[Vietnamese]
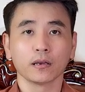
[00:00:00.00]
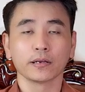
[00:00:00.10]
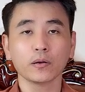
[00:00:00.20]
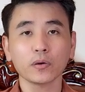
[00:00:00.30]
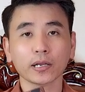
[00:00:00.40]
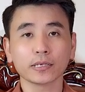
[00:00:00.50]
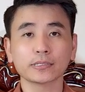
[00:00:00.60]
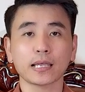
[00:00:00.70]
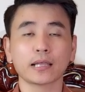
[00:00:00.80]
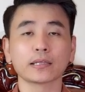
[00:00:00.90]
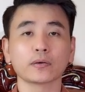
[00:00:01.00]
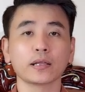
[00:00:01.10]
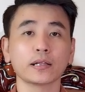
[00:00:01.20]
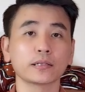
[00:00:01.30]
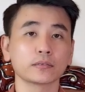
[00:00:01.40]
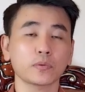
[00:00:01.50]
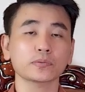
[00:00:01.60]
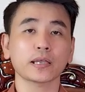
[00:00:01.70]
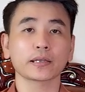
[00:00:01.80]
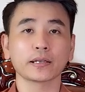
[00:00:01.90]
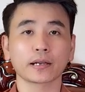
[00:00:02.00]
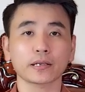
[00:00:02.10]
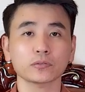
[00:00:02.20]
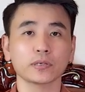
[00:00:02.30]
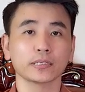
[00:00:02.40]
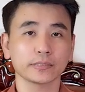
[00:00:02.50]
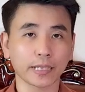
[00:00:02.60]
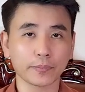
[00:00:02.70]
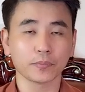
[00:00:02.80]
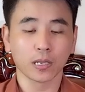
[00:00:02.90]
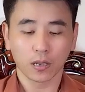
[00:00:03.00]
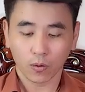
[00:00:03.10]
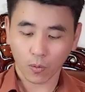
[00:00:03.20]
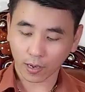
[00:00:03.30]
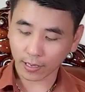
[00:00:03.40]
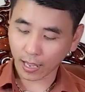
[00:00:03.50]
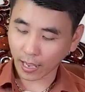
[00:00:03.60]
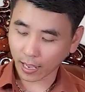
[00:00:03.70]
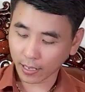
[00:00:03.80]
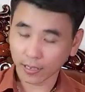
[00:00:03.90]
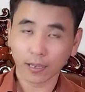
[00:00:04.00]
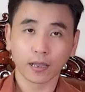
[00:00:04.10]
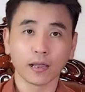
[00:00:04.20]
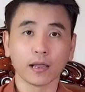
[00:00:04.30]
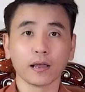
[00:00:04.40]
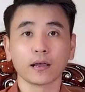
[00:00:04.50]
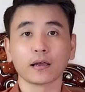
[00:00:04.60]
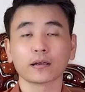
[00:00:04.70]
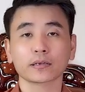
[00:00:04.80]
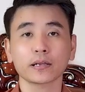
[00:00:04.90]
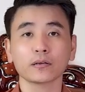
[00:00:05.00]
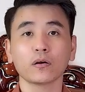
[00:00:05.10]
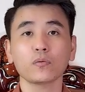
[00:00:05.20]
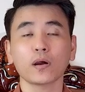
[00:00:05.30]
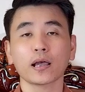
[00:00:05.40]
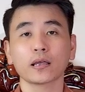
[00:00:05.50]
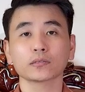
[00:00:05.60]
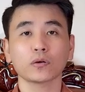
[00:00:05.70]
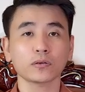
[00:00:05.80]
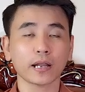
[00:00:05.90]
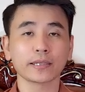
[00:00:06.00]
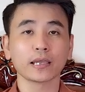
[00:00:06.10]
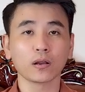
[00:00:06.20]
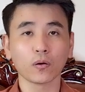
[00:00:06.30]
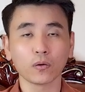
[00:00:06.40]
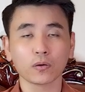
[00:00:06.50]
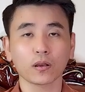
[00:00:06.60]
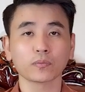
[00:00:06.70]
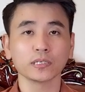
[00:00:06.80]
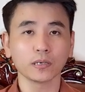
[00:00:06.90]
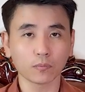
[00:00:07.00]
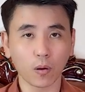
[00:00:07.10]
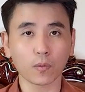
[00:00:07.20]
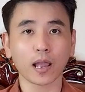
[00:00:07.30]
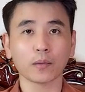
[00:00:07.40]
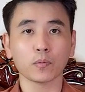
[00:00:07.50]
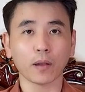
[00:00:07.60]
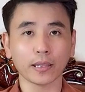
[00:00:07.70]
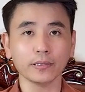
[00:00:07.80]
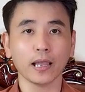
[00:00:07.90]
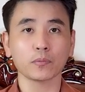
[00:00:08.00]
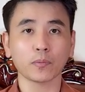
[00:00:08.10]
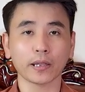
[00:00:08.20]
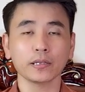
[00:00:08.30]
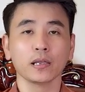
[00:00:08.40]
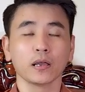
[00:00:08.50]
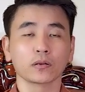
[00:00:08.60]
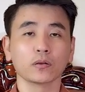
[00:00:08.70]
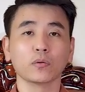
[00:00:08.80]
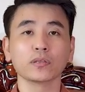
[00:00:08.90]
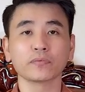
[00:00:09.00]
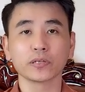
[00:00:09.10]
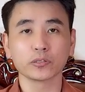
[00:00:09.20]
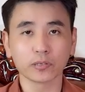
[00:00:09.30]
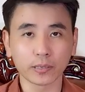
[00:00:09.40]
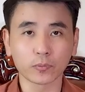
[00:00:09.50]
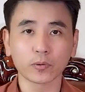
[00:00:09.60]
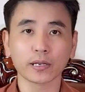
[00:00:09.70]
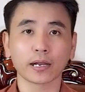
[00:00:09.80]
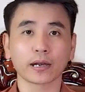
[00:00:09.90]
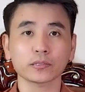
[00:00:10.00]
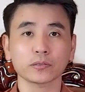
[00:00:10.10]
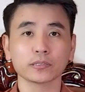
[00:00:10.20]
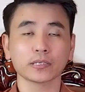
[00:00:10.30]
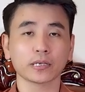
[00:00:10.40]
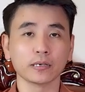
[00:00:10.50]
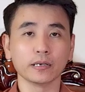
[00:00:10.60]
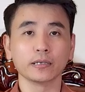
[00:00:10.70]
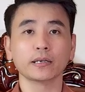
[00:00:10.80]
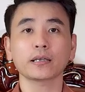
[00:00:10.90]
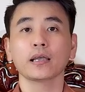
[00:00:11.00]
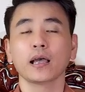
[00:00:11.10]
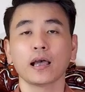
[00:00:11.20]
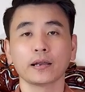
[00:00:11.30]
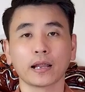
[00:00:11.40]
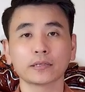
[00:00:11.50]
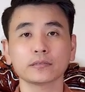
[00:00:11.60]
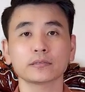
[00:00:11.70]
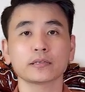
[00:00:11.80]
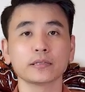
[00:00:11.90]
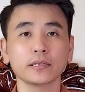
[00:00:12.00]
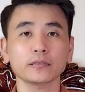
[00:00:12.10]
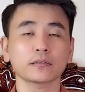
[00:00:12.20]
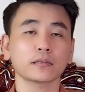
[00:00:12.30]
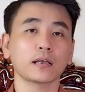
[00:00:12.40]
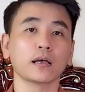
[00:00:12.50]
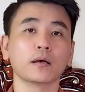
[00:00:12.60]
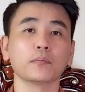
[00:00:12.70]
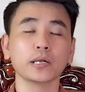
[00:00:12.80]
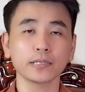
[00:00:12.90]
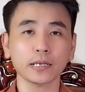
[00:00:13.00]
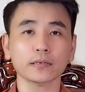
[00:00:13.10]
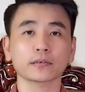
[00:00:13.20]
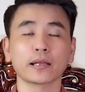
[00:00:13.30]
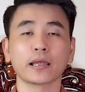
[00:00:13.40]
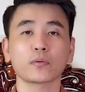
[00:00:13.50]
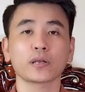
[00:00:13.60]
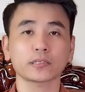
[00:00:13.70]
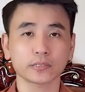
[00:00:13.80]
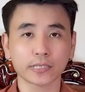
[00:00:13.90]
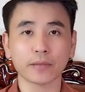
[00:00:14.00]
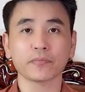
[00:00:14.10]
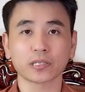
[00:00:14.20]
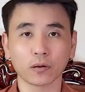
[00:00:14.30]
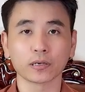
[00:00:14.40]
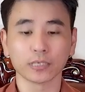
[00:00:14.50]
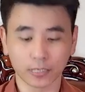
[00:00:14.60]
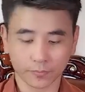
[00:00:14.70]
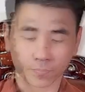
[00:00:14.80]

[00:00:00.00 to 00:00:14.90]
nếu quý khách ở xa thì có thể lên website kỳ lan luxury để xem hoặc là à, kết nối qua số hotline Zalo 0901 247 247 đội ngũ nhân viên chuyên nghiệp của kỳ Lân Luxury sẽ gửi những hình ảnh chi tiết à, mới nhất để quý khách xem và chọn lựa